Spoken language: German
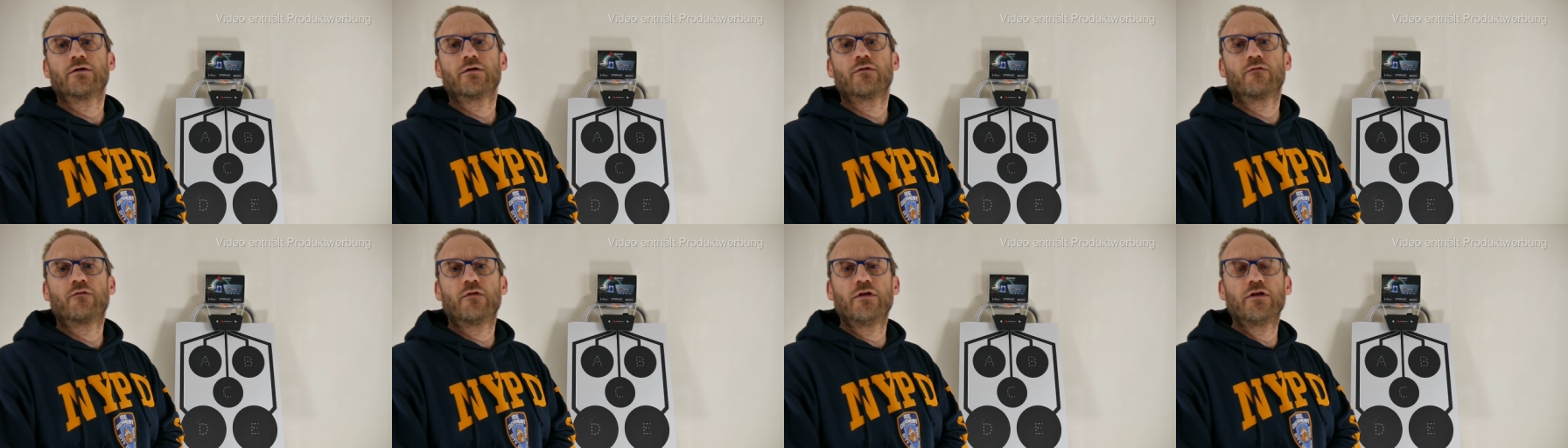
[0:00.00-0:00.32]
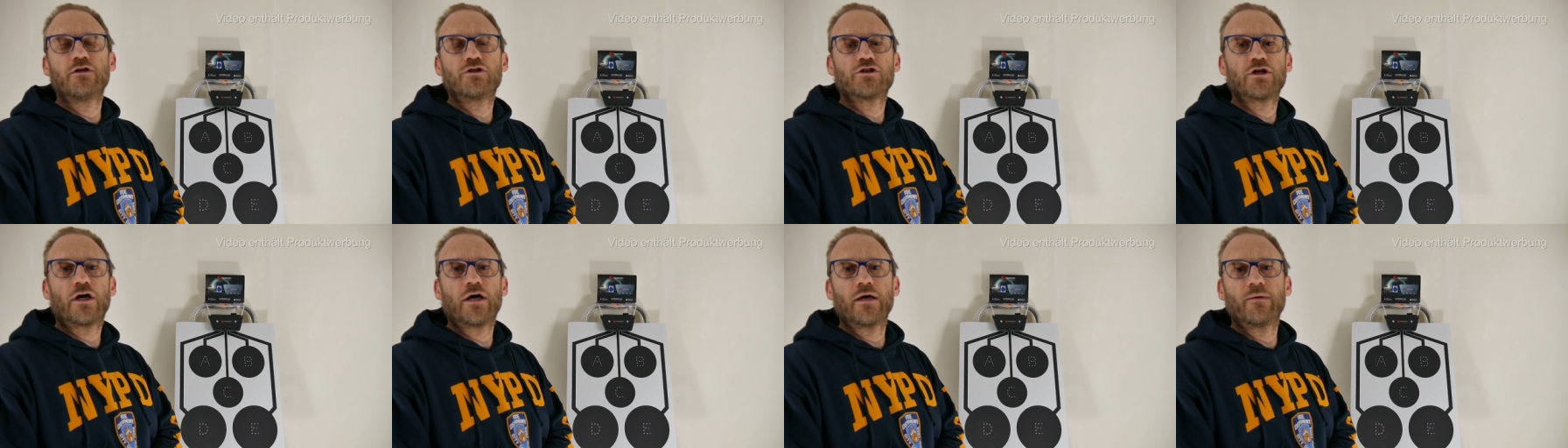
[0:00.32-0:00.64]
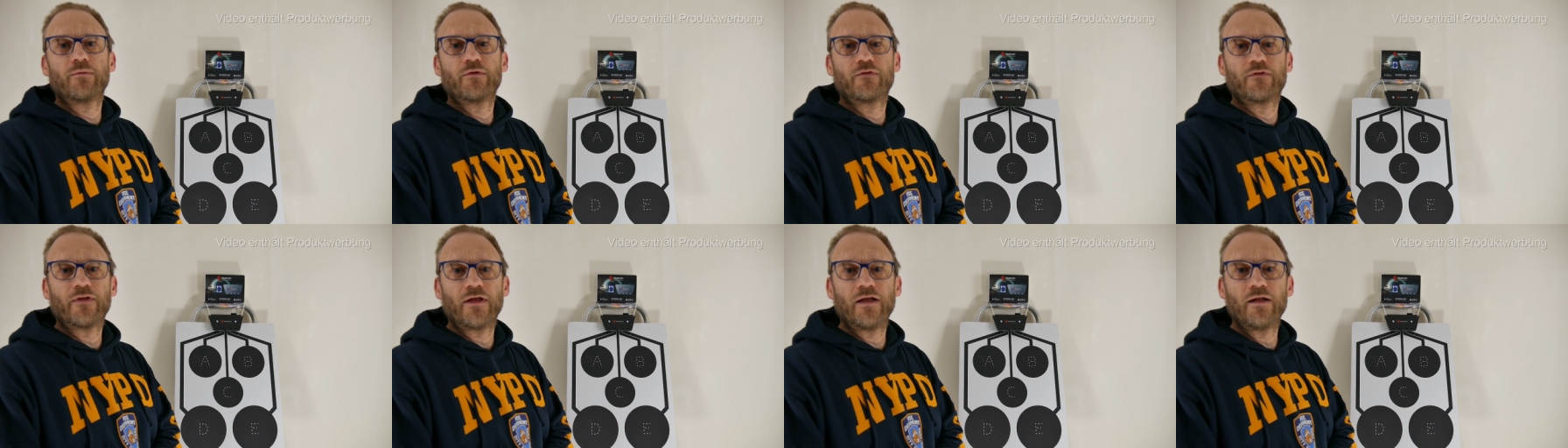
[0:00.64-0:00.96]

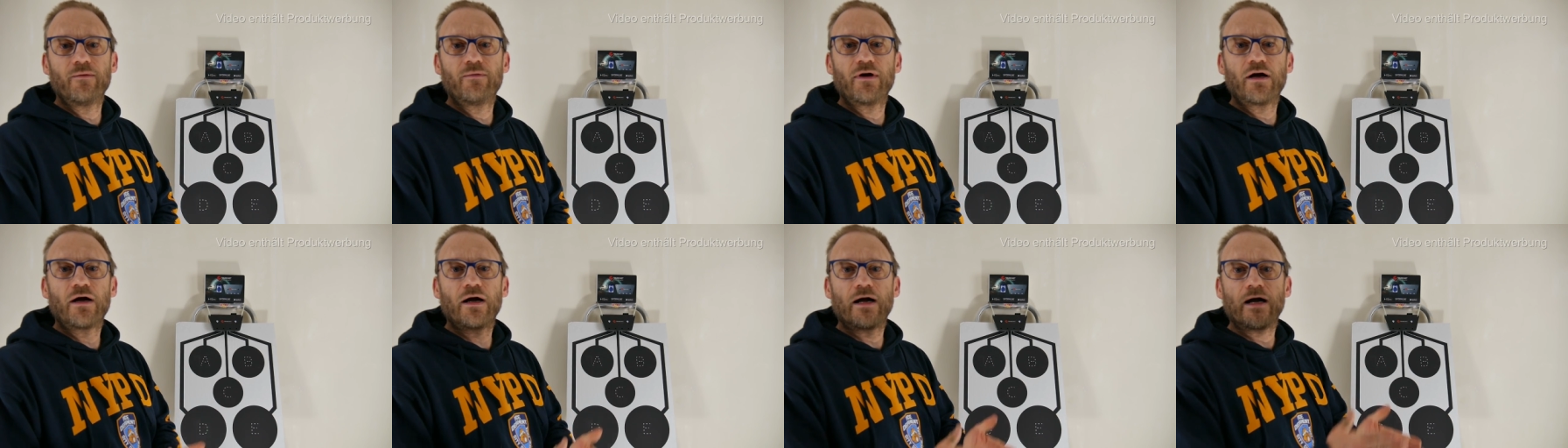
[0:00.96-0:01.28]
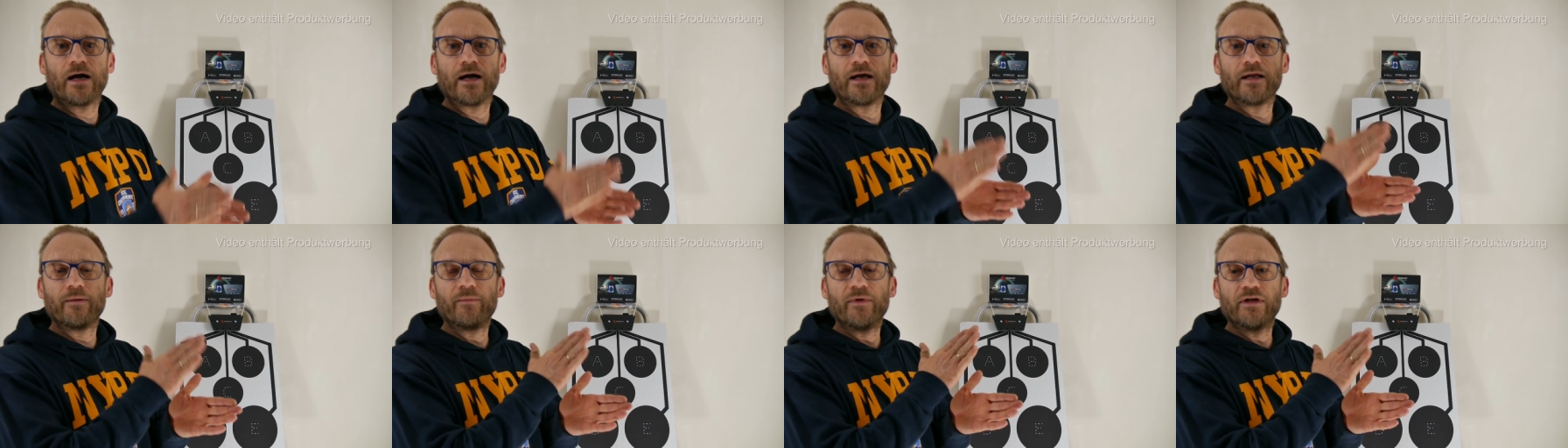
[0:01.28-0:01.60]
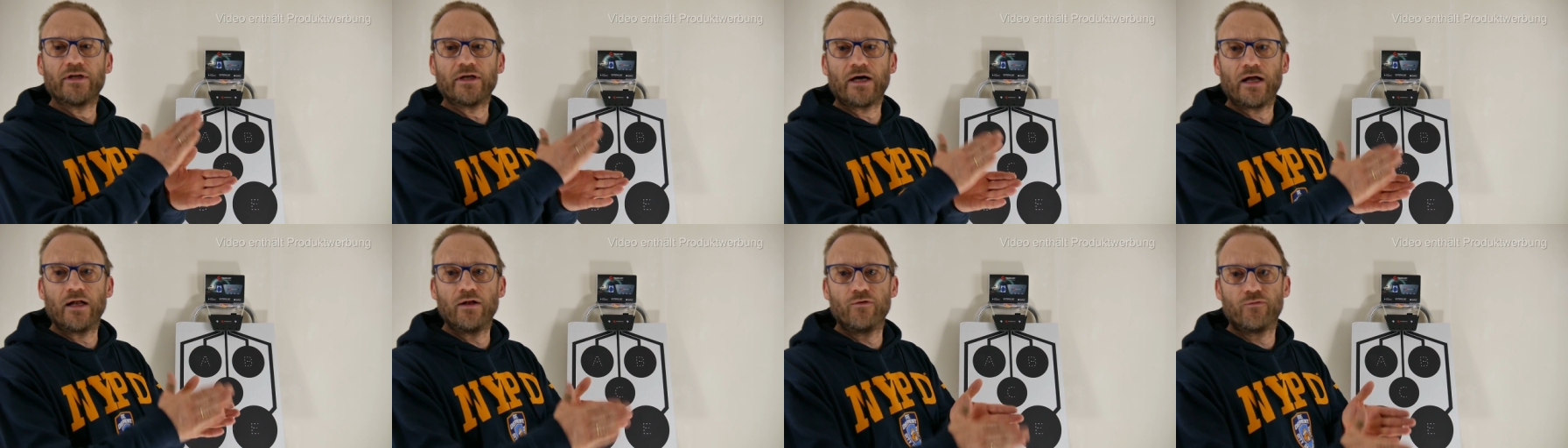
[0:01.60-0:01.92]
Zielscheibe selber eine
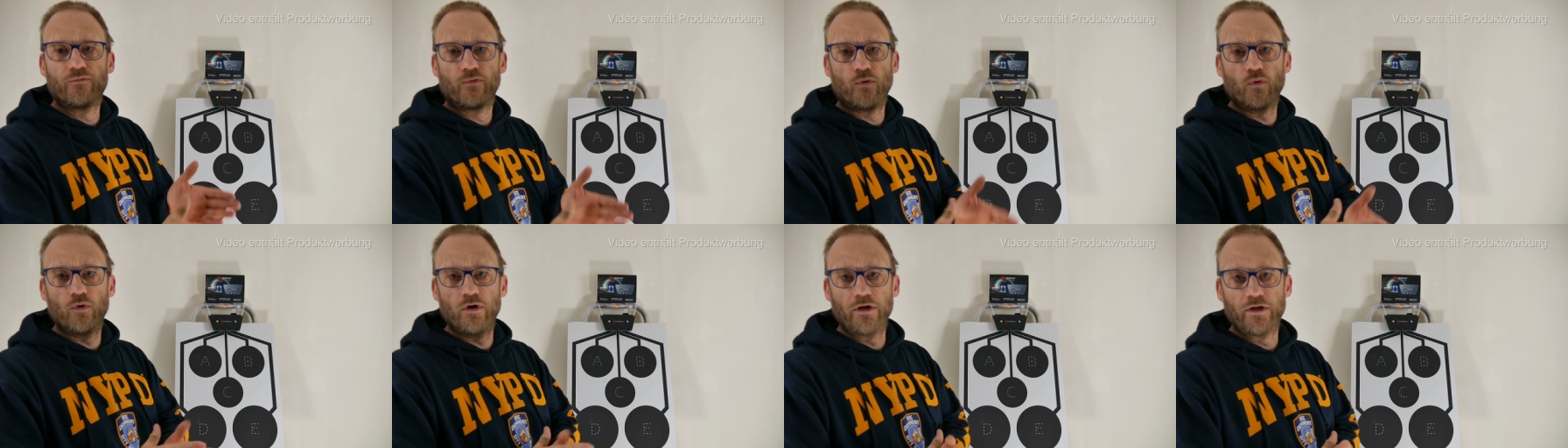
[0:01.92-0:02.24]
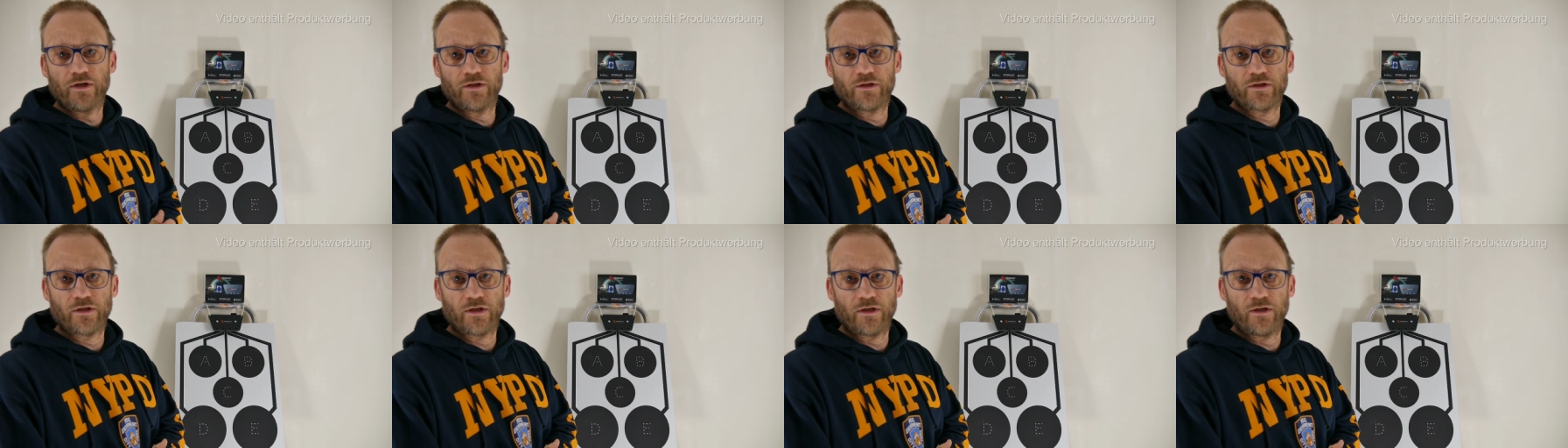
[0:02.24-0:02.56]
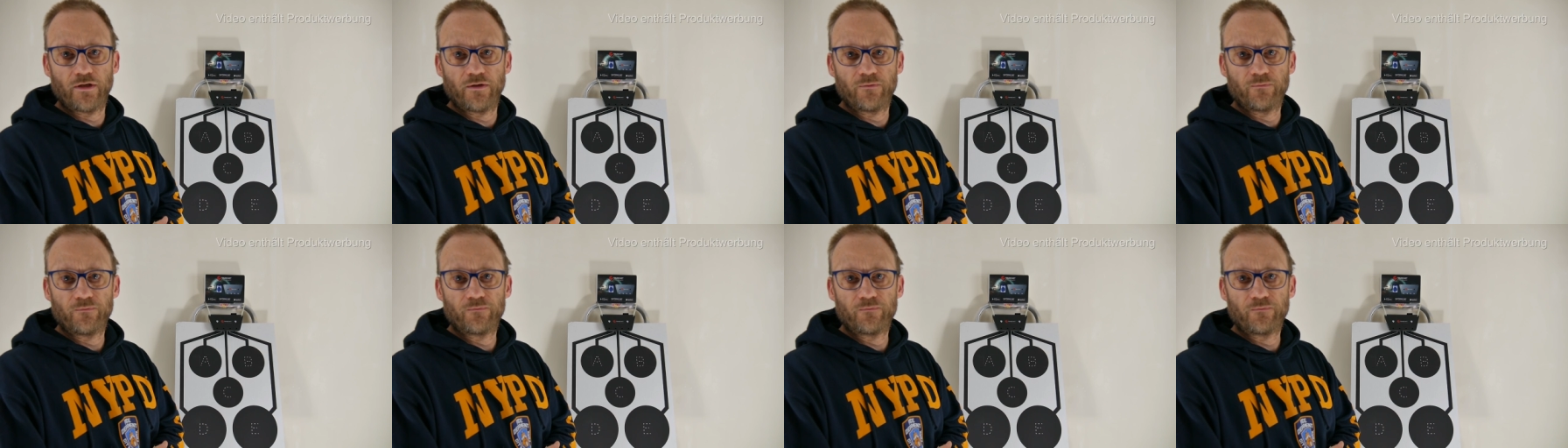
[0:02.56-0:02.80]
Metallfolie drin.